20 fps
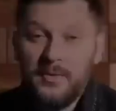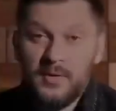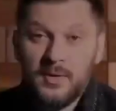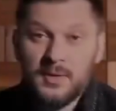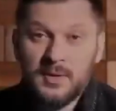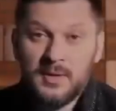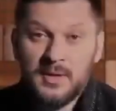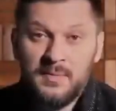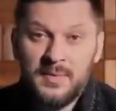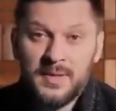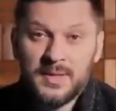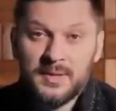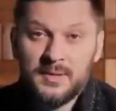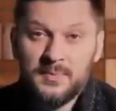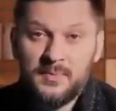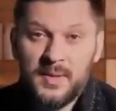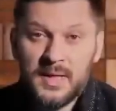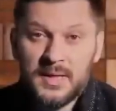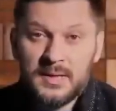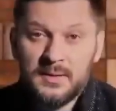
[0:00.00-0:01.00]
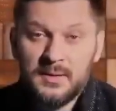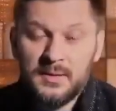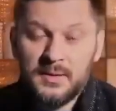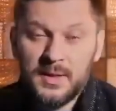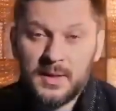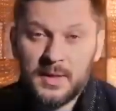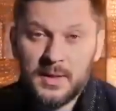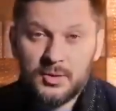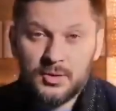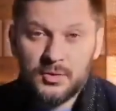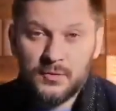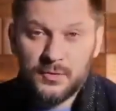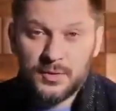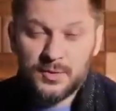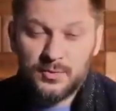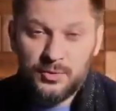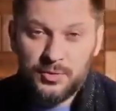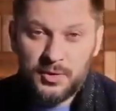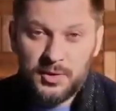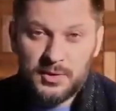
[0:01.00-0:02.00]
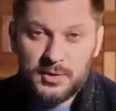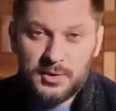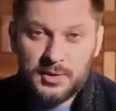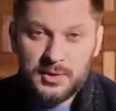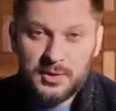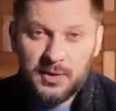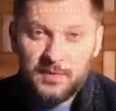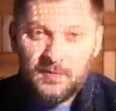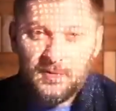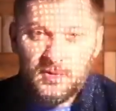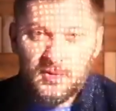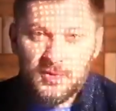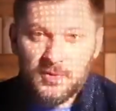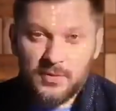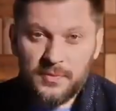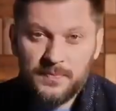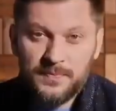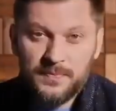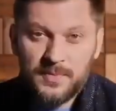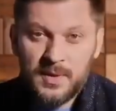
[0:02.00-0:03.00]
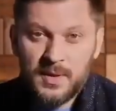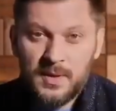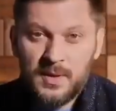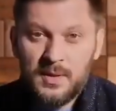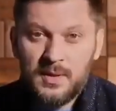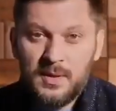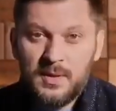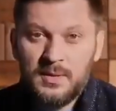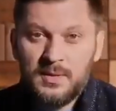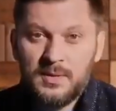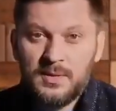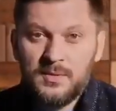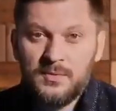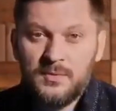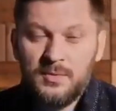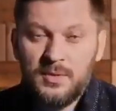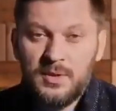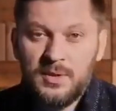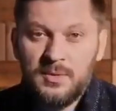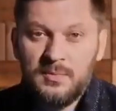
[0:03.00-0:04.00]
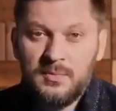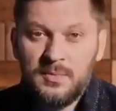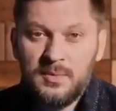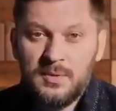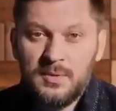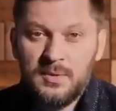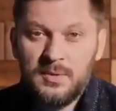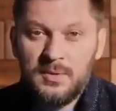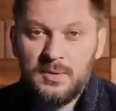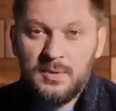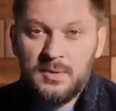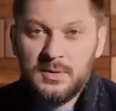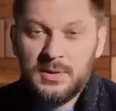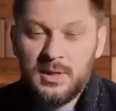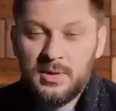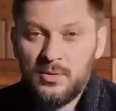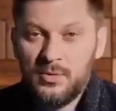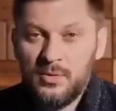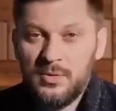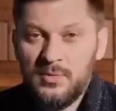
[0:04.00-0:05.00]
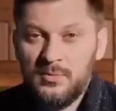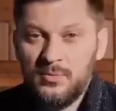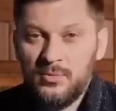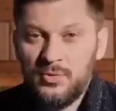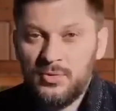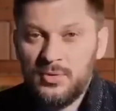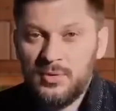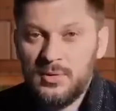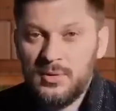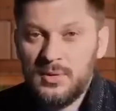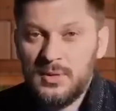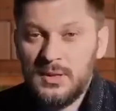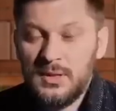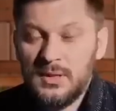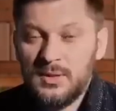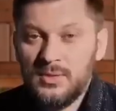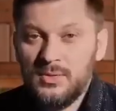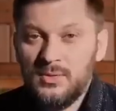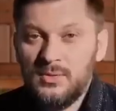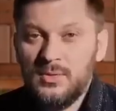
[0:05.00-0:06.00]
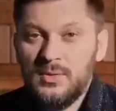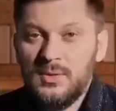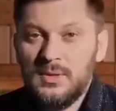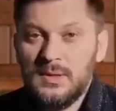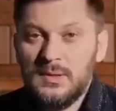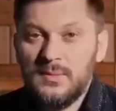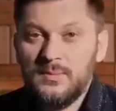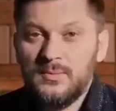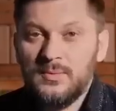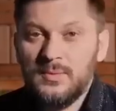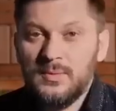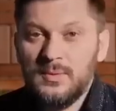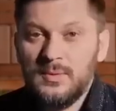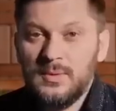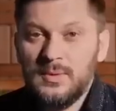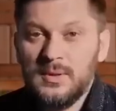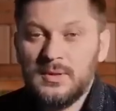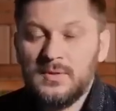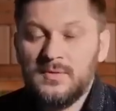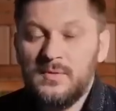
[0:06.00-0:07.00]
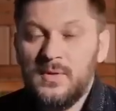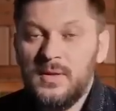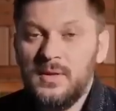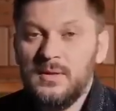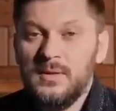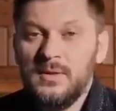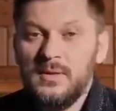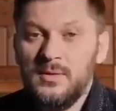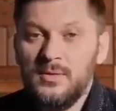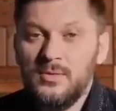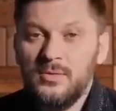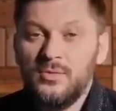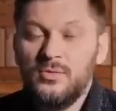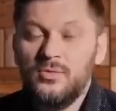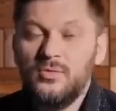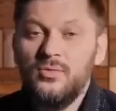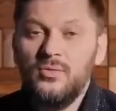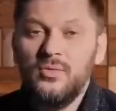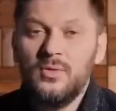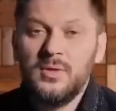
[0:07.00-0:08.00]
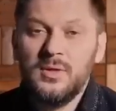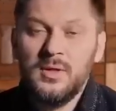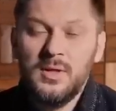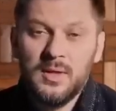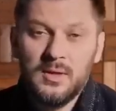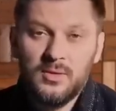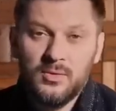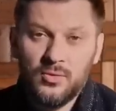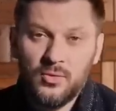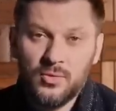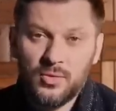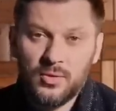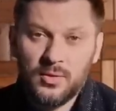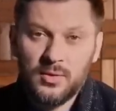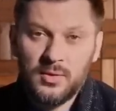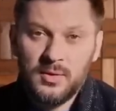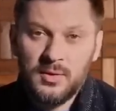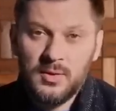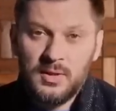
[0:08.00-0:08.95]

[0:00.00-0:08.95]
Привет, это Марк Бартон, я рад, что вы смотрите это видео. Сегодня мы затронем очень интересную тему. Назвал я ее «Тур для дур».